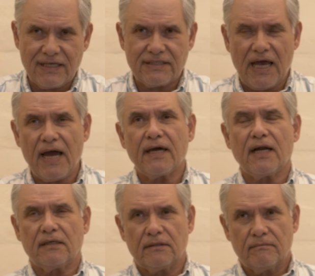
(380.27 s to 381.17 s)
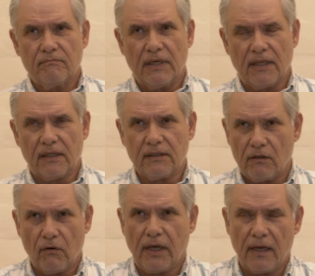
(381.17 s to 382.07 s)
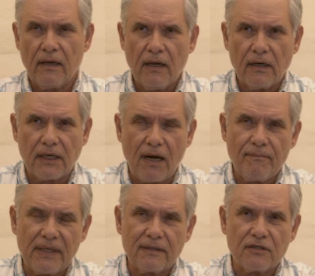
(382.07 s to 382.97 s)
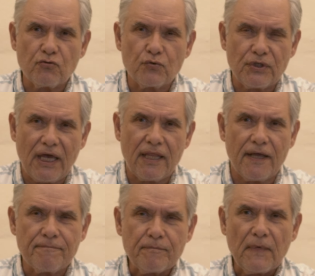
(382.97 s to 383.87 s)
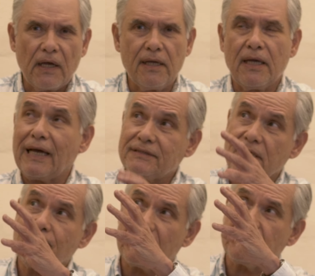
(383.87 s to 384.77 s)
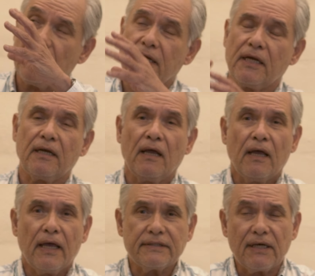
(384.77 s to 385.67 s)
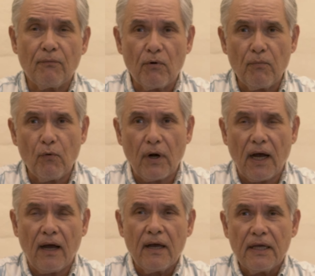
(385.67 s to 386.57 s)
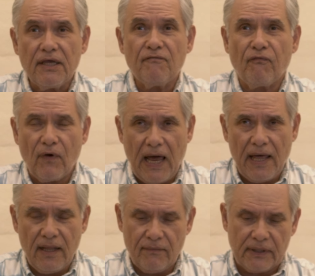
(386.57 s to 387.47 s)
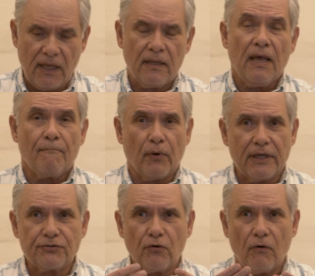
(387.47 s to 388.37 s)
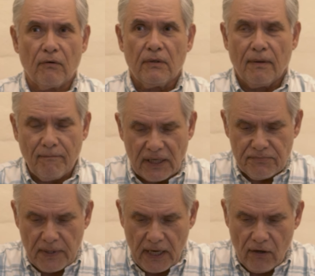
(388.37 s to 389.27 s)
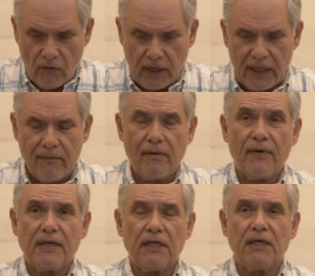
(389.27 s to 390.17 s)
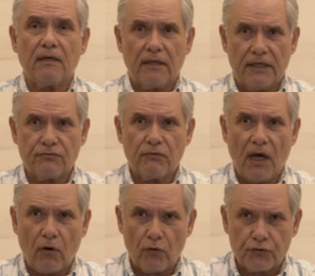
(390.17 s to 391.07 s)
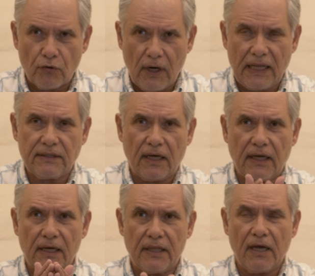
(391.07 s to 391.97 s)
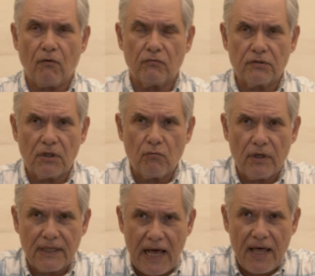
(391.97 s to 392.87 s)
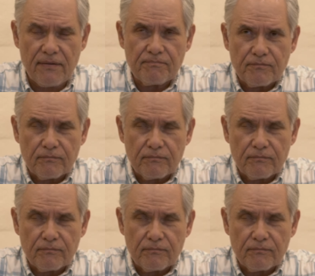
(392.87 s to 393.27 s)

desangran, ¿verdad? Que es lo que realmente sucede y así mantienen esa burbuja inflada, ¿verdad? Por eso, más bien lo que debe venir es una corcholata que le dé continuidad